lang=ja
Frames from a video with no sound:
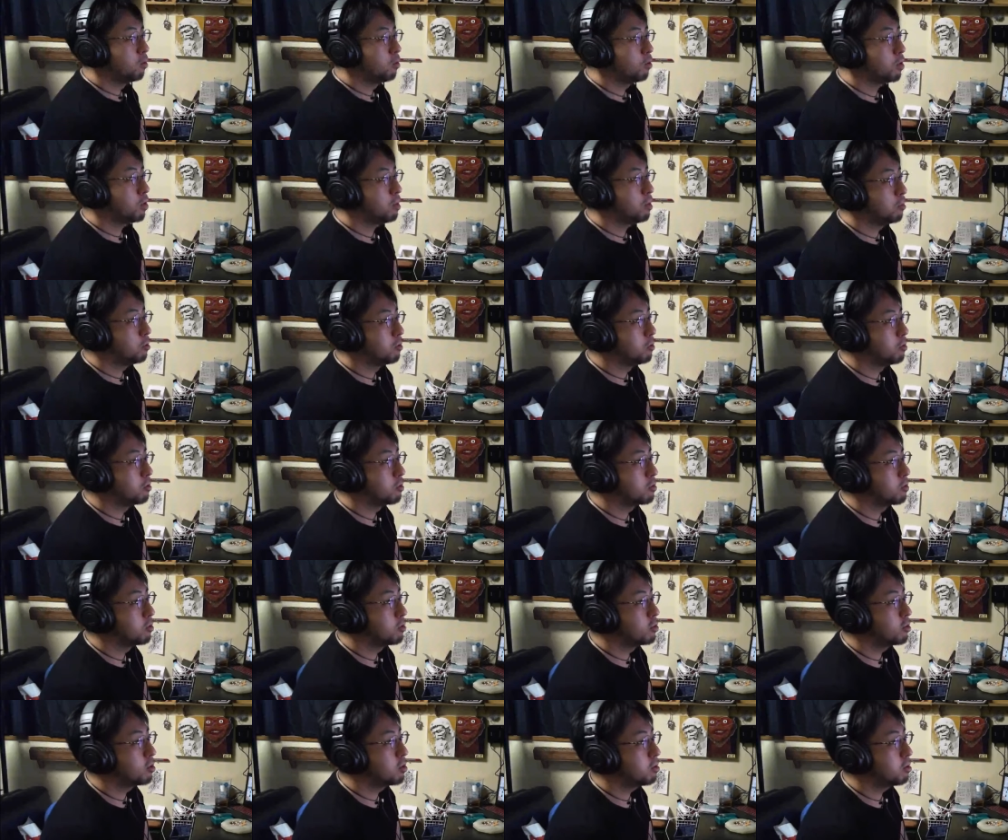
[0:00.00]
放送してる
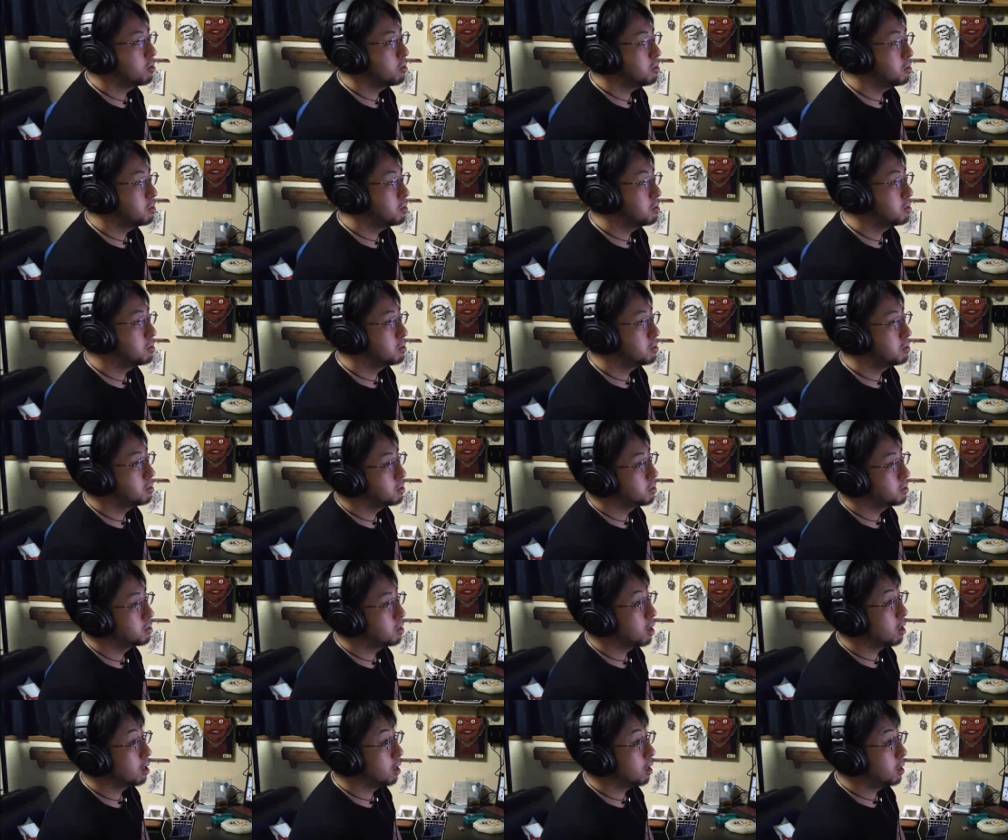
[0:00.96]
誰が
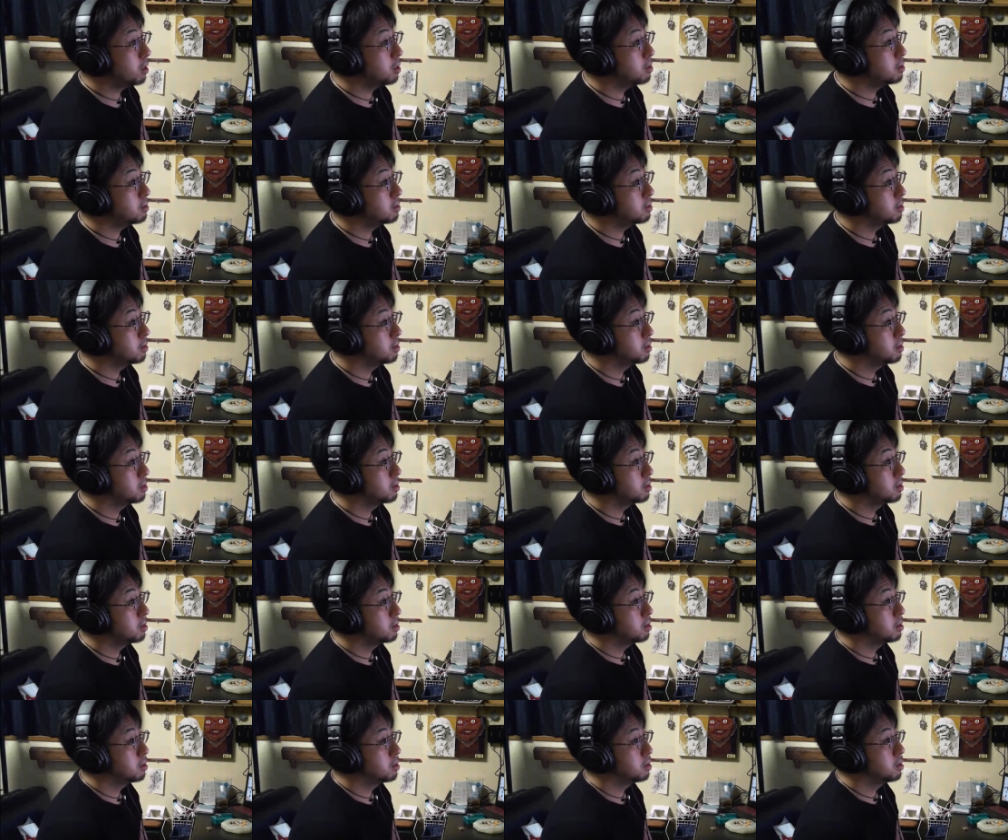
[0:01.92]

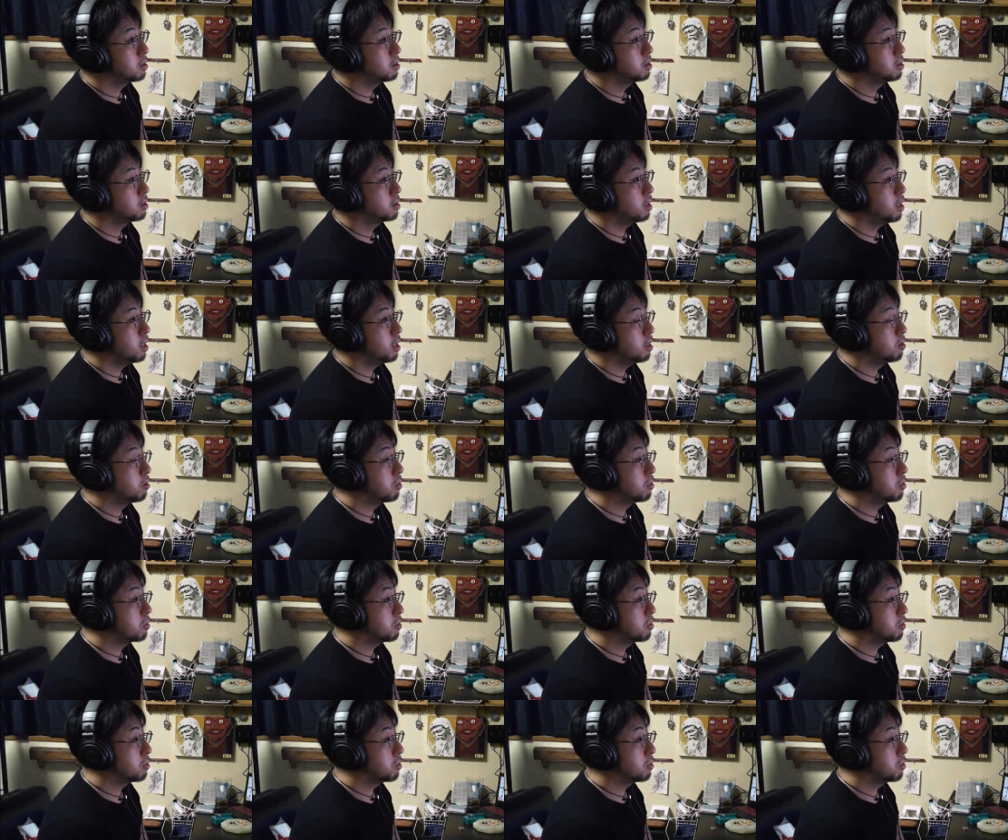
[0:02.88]
え、どういうこと